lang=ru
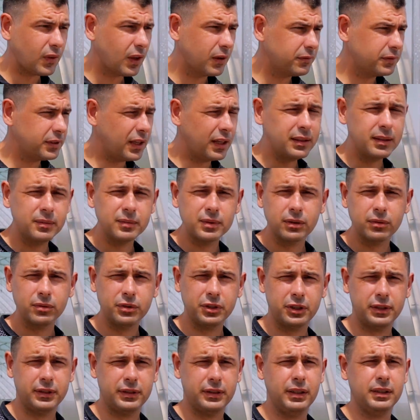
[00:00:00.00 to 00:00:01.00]
В данном
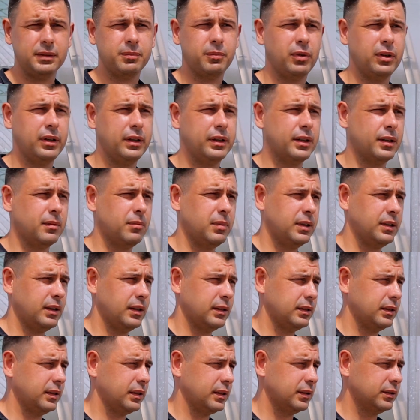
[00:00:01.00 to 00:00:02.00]
случае здесь
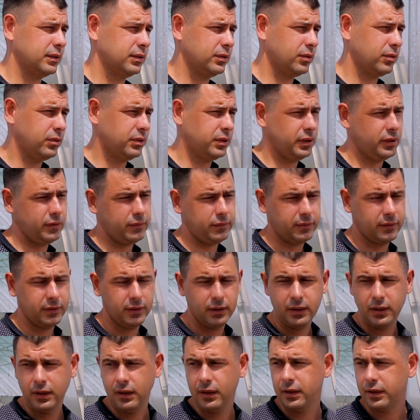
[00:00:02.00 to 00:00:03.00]
поликарбонатный конструктив.
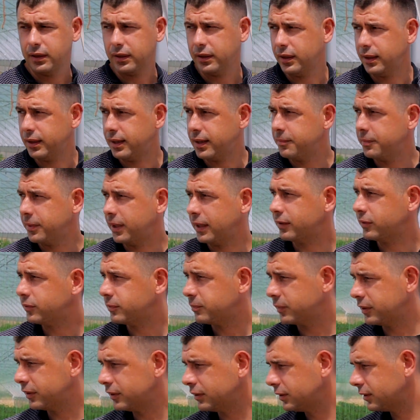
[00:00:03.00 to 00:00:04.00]
И опять
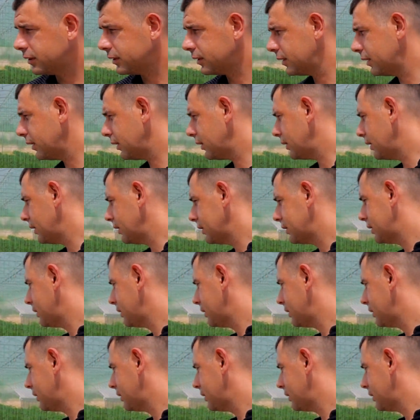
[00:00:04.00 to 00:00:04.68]
мы сделали